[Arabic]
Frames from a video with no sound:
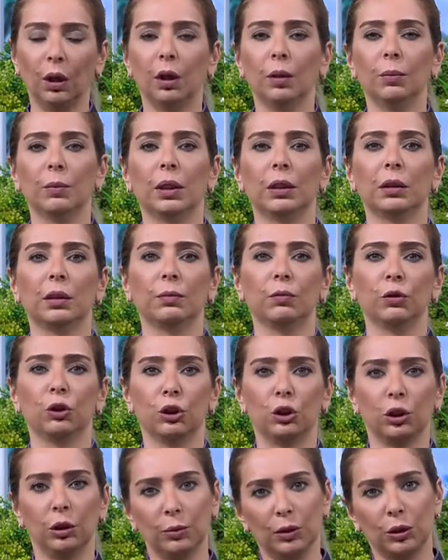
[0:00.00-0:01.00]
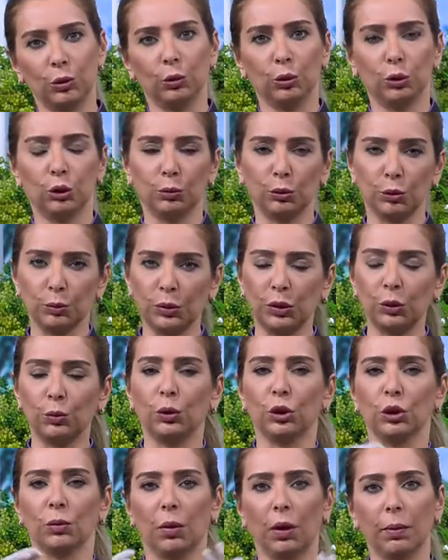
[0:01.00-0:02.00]
مرتب فيش شيء مستوي شيء مش
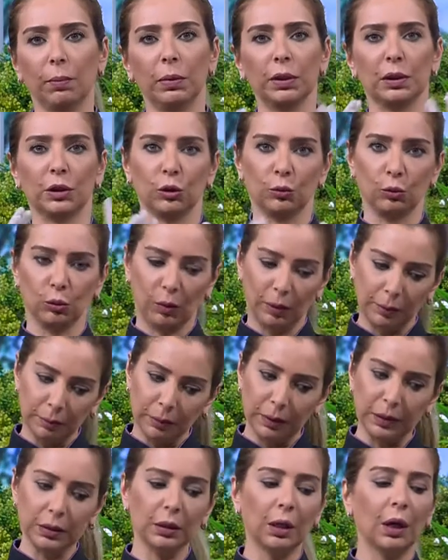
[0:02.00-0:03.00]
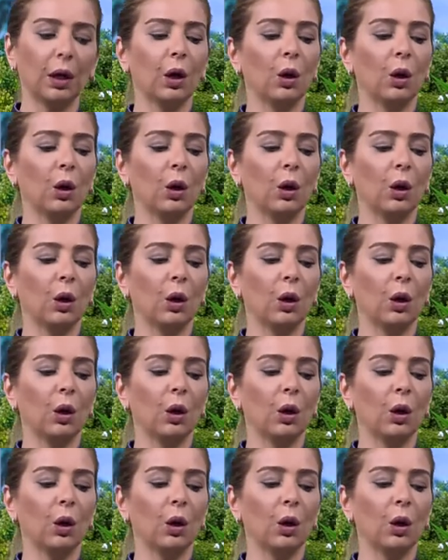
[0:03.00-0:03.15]
مستوي شيء مخبص شيء مش مخبص